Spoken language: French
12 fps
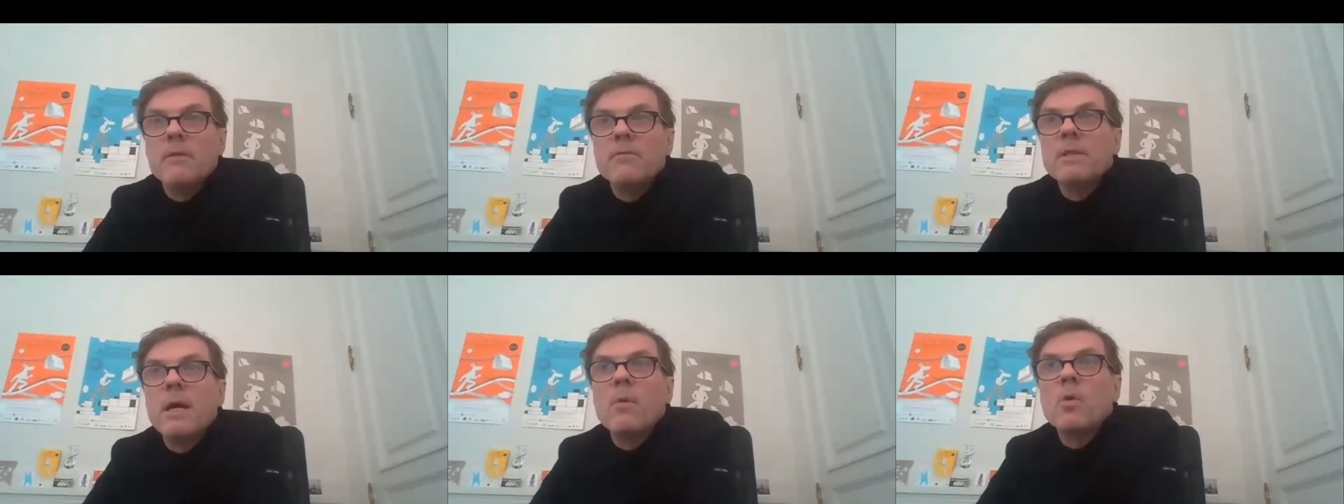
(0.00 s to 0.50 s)

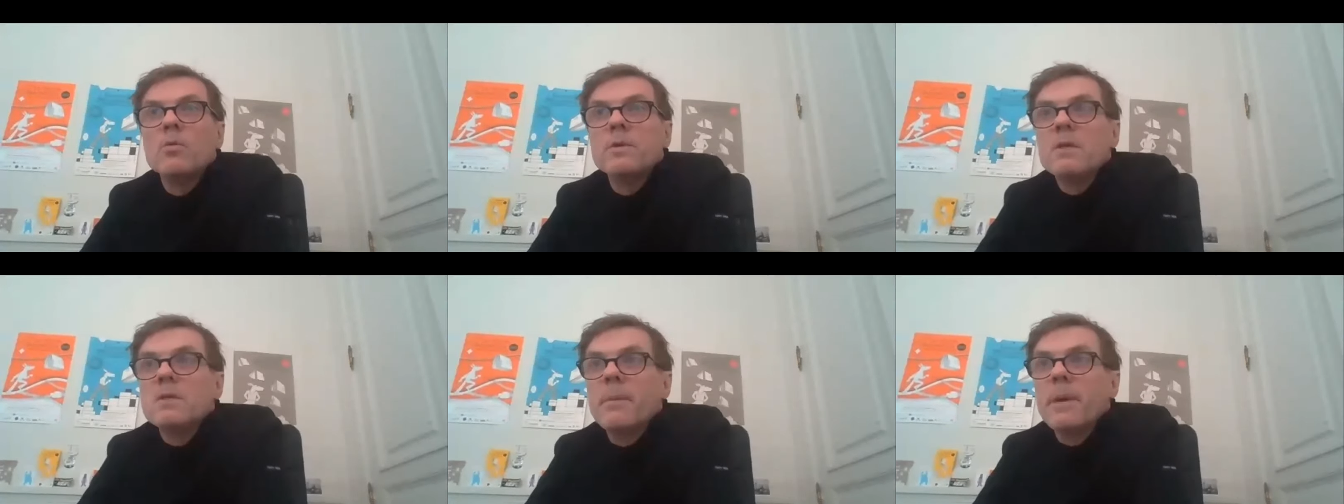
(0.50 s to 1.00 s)
Évidemment, on
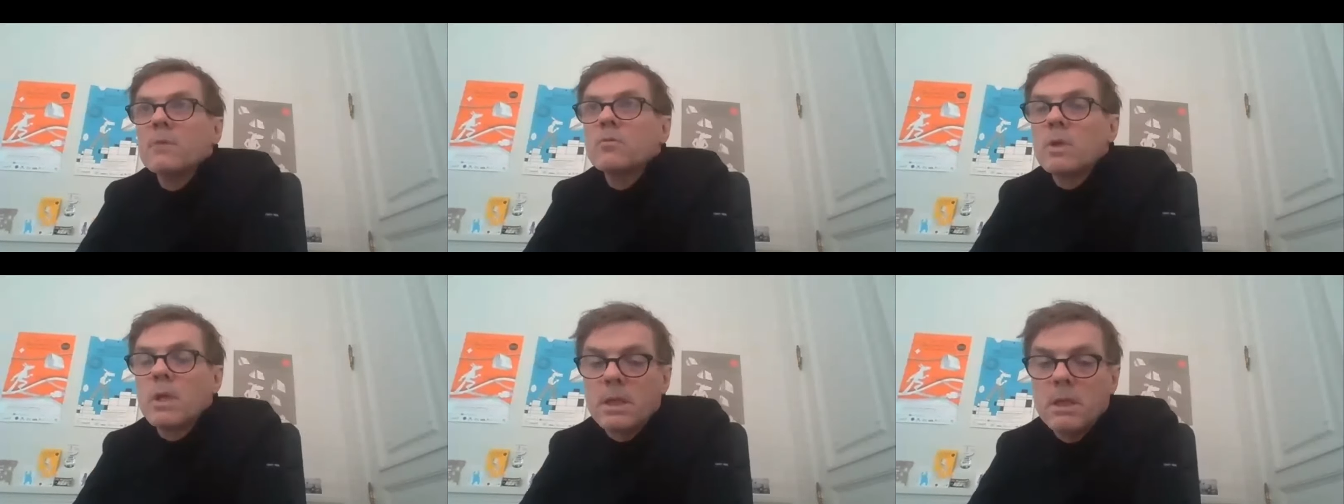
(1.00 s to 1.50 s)
espère,
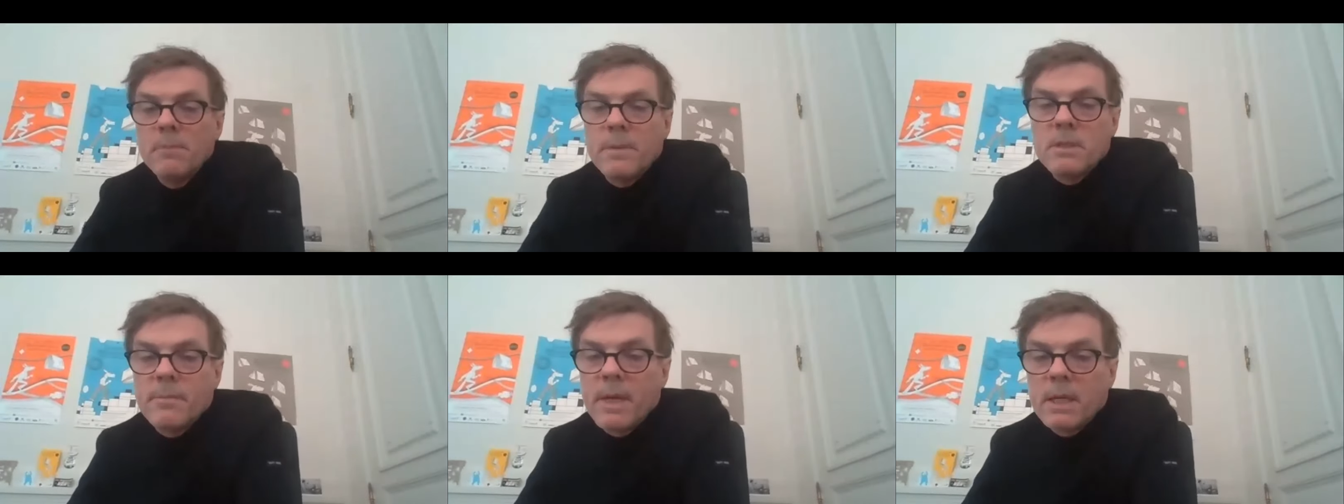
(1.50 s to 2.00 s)
toute l'équipe
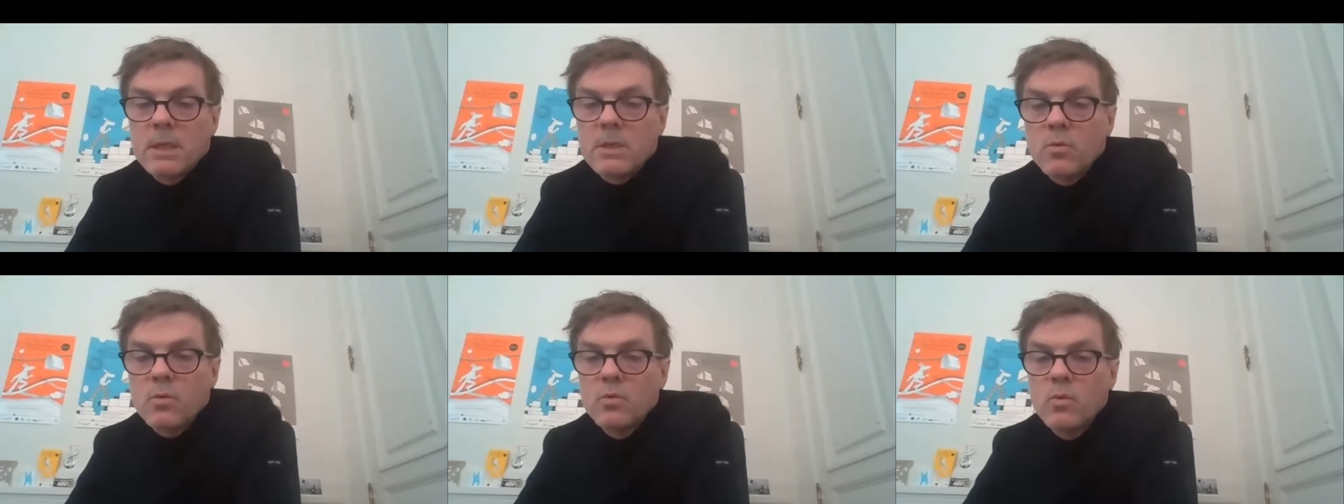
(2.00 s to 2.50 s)
espère qu'ils
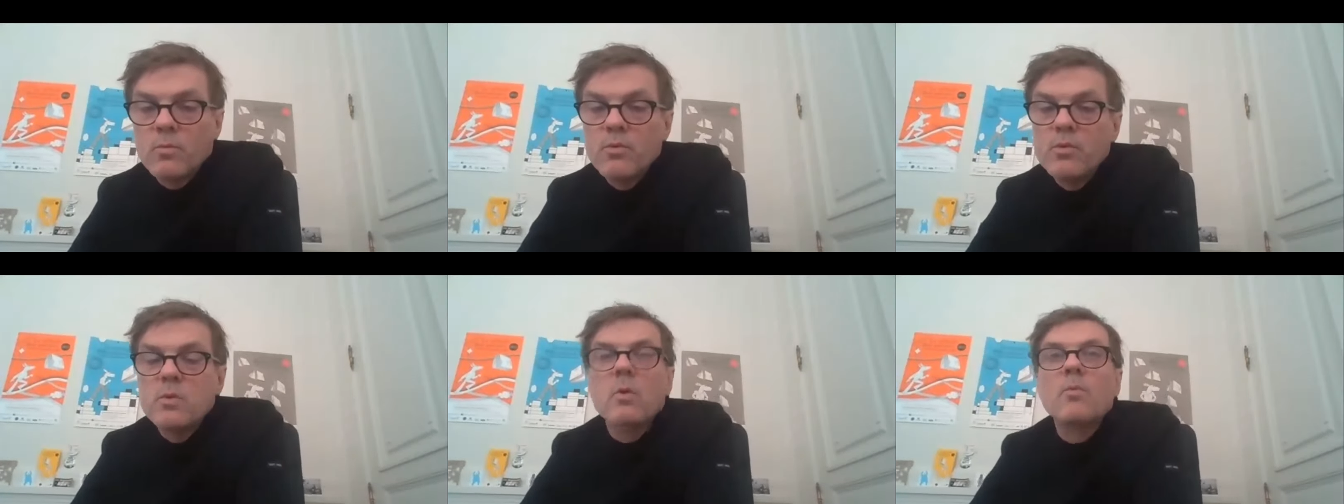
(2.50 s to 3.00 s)
seront de
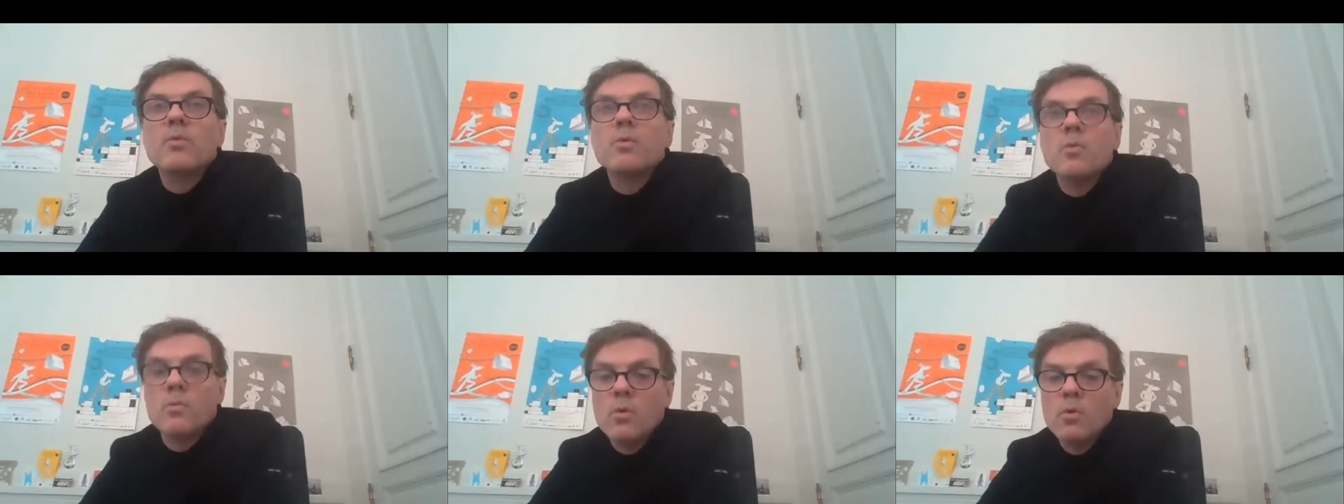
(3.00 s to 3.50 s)
plus en plus
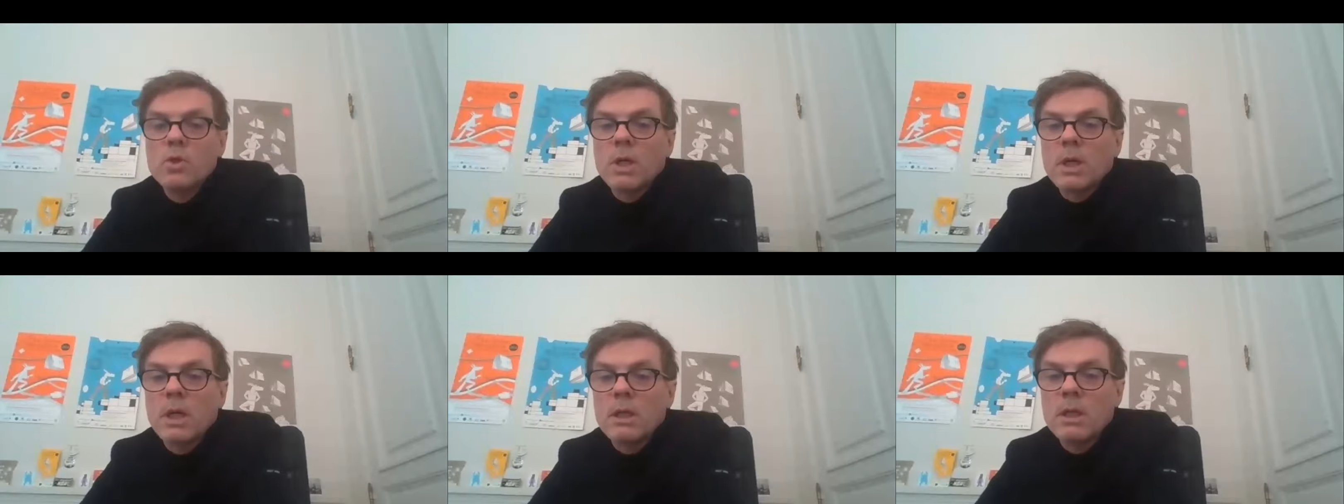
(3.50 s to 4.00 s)
nombreux
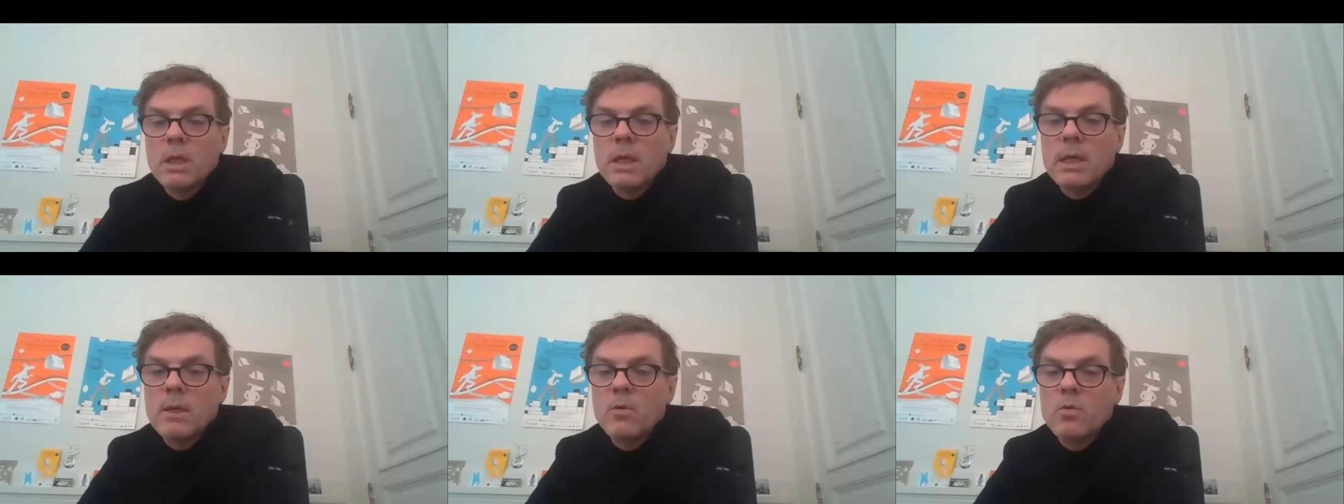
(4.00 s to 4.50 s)
chaque
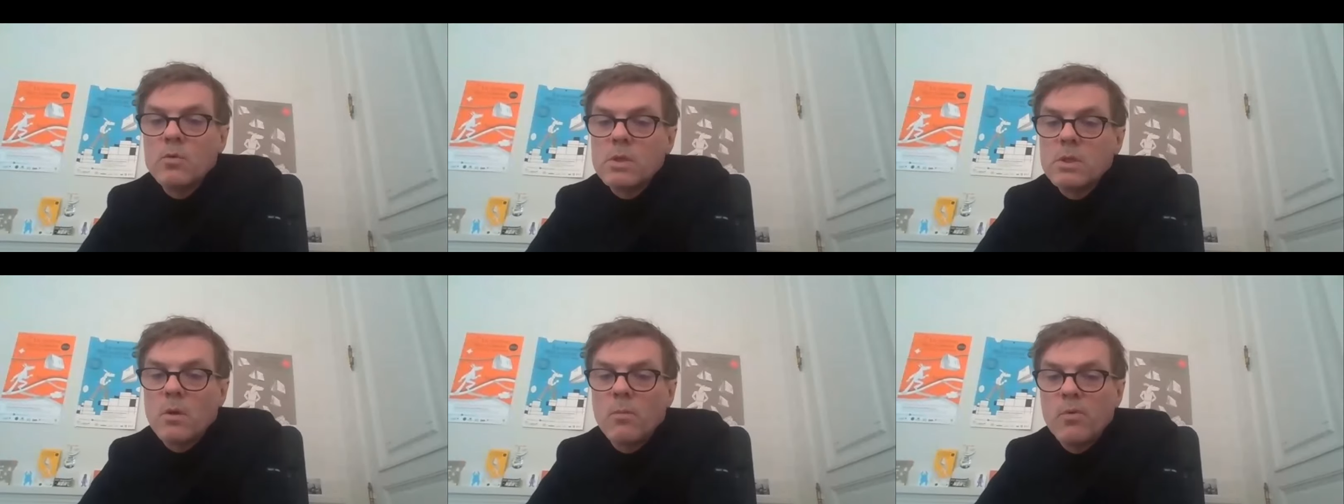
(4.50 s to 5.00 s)
année et on
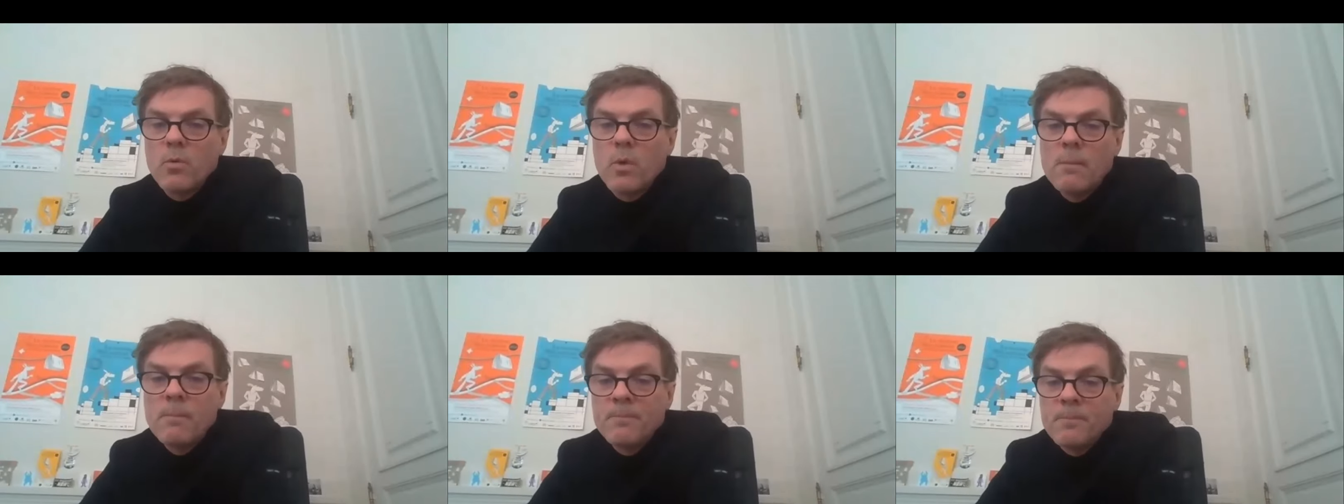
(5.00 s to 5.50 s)
s'y
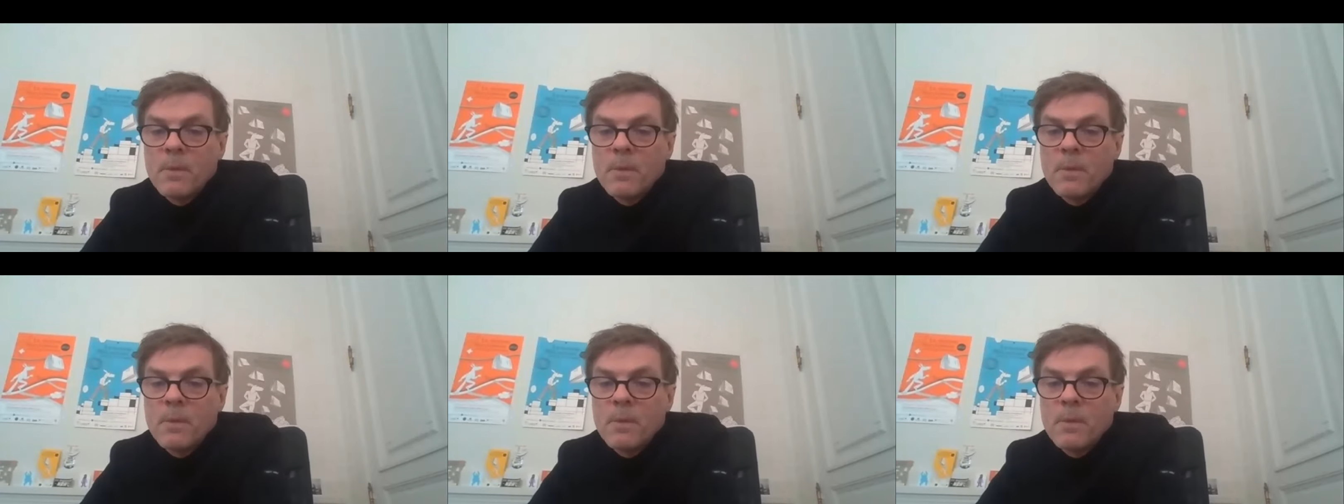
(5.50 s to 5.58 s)
emploie.